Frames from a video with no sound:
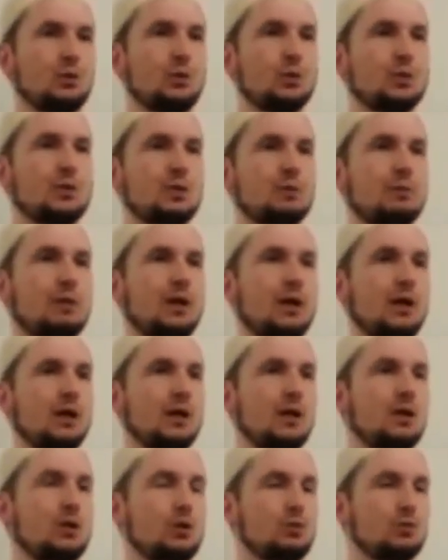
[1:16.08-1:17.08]
Kutibe
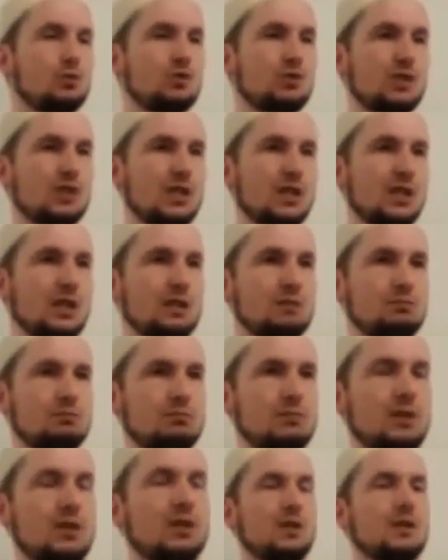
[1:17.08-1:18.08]
aleykumus siyam.
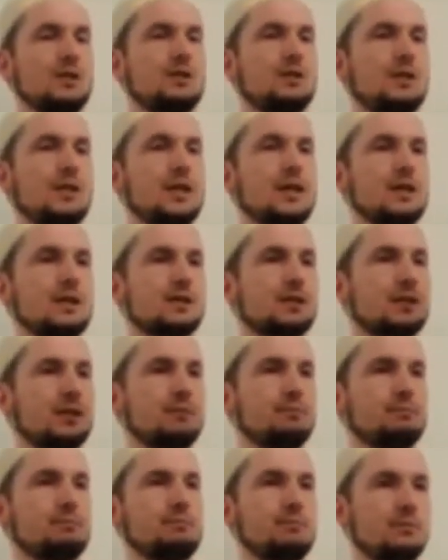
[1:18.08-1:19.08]
Size
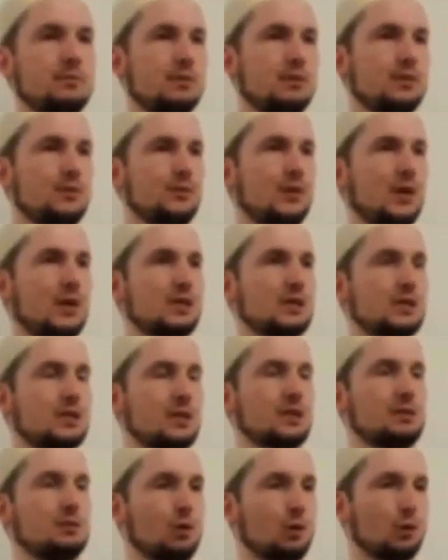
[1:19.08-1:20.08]
yazdım, farz
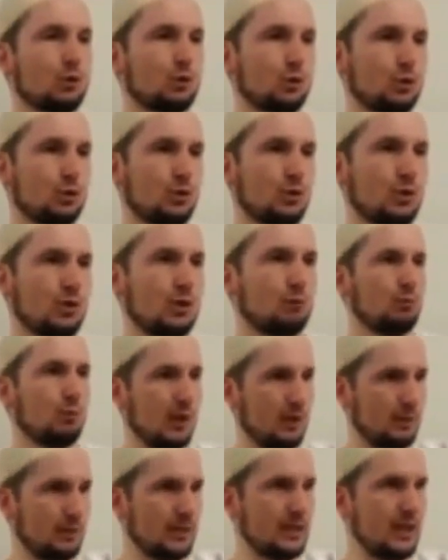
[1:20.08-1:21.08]
kıldım orucu.
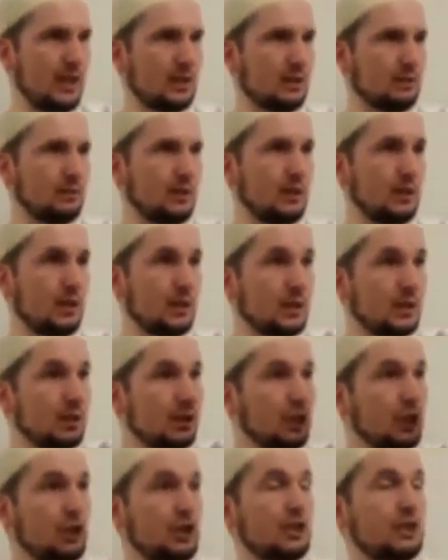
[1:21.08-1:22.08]
Bu emir geldi mi?
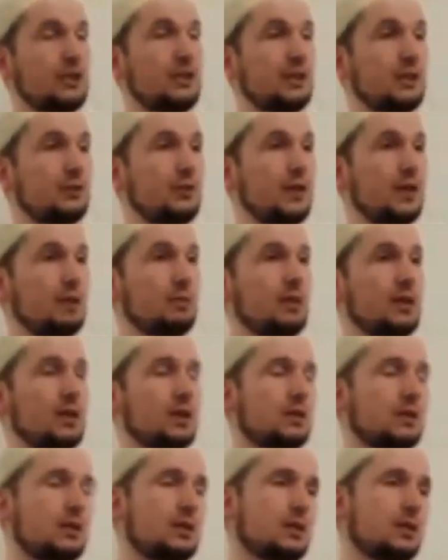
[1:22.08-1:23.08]
İşittik ve iman
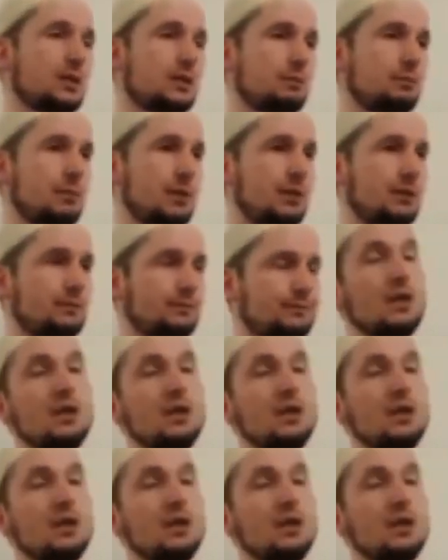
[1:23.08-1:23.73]
ettik ya Rabbi.